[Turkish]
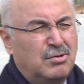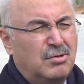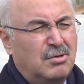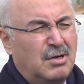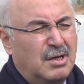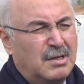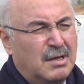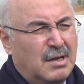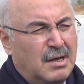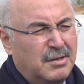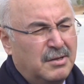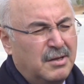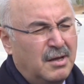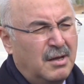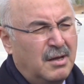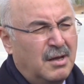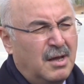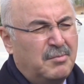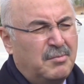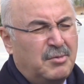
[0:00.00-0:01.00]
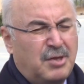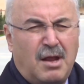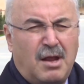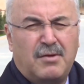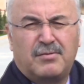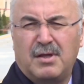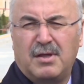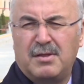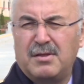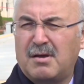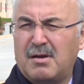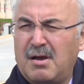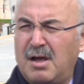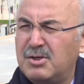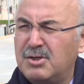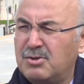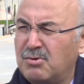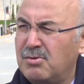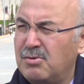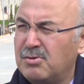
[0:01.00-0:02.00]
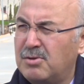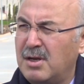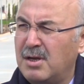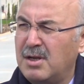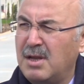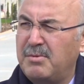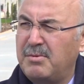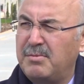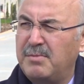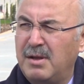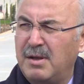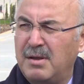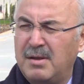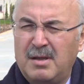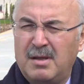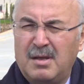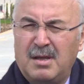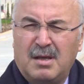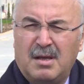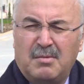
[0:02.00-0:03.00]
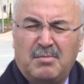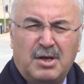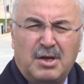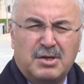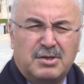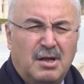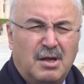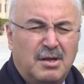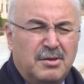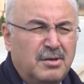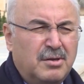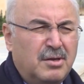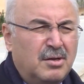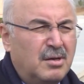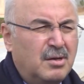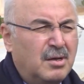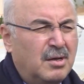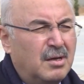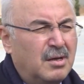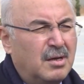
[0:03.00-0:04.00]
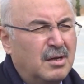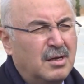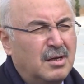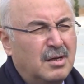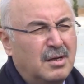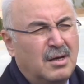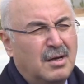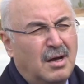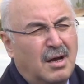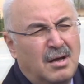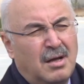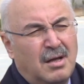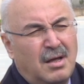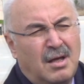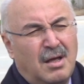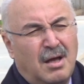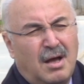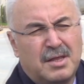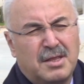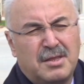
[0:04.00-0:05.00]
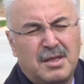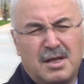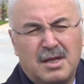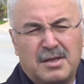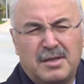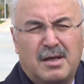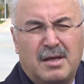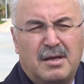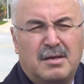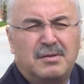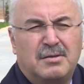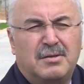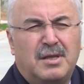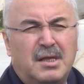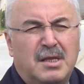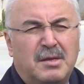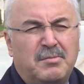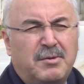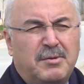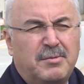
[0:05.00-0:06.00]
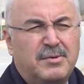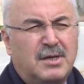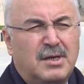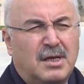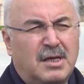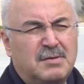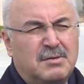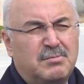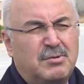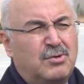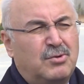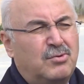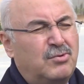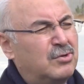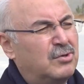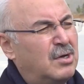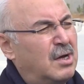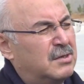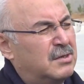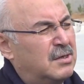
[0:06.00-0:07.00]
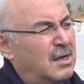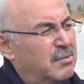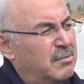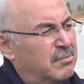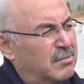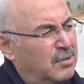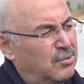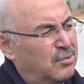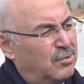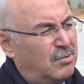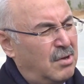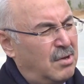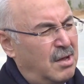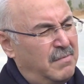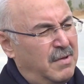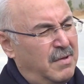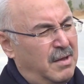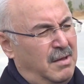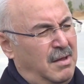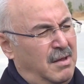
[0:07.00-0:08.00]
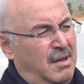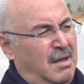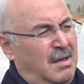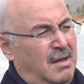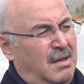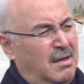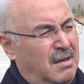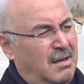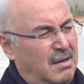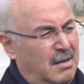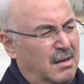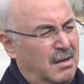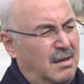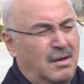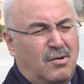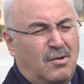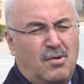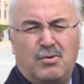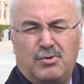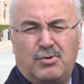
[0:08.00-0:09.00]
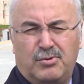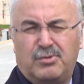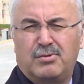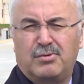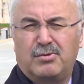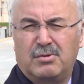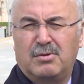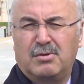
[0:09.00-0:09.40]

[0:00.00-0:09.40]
Adana'da. Bir taraftan da kalıcı konutların yapımına başlandı. Ee, Adana'da dediğim gibi 8200 hak sahibi var. Dükkan ve e, konut e,